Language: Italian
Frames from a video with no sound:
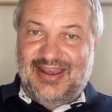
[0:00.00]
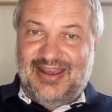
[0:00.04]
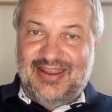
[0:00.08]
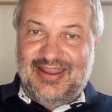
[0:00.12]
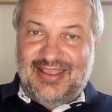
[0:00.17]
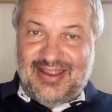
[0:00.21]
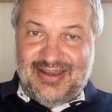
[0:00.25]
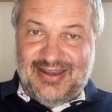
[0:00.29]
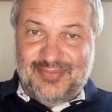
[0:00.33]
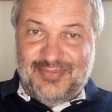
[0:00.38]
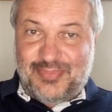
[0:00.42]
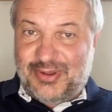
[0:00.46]

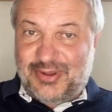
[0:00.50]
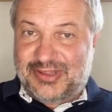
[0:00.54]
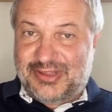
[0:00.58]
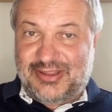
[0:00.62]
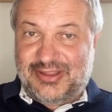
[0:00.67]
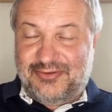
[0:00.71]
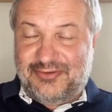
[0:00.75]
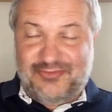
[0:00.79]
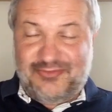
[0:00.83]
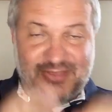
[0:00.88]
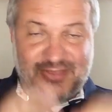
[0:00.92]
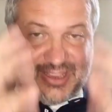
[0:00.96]
e, e, li
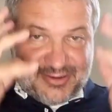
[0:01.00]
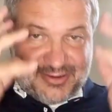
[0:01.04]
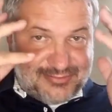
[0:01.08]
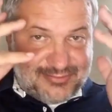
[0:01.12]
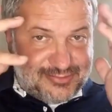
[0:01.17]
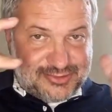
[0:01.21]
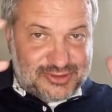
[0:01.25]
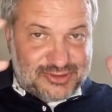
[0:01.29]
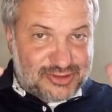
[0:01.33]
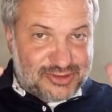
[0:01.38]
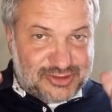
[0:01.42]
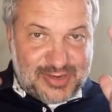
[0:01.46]
portano via, non
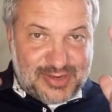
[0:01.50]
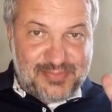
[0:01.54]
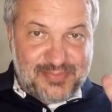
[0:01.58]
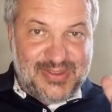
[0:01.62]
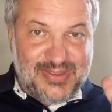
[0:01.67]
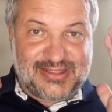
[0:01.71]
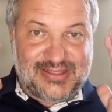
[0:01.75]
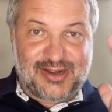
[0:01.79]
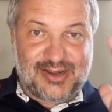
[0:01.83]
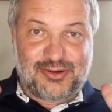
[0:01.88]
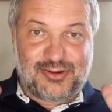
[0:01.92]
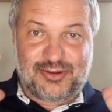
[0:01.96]
lo so, cioè
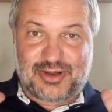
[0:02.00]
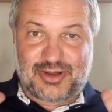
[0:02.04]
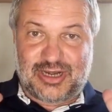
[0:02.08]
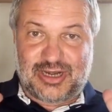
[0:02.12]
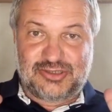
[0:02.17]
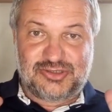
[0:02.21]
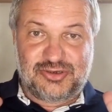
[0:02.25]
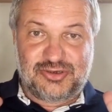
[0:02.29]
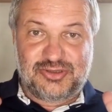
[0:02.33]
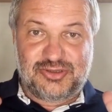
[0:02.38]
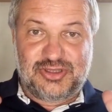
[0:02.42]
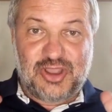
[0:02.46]
mentre loro
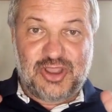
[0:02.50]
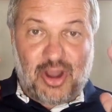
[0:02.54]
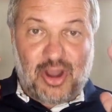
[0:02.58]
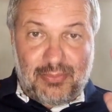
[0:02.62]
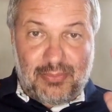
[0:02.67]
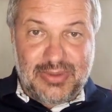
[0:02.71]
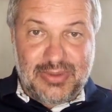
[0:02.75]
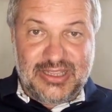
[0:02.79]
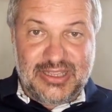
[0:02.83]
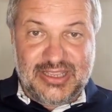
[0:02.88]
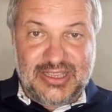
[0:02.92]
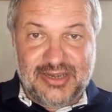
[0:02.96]
ragionano di
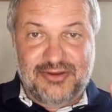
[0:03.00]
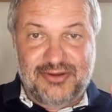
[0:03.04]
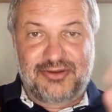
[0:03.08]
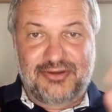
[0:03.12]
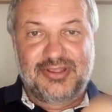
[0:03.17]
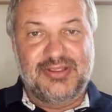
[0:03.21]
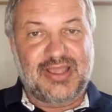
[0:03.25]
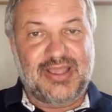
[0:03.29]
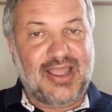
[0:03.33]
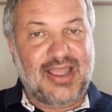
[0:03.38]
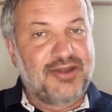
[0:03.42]
obblighi, noi,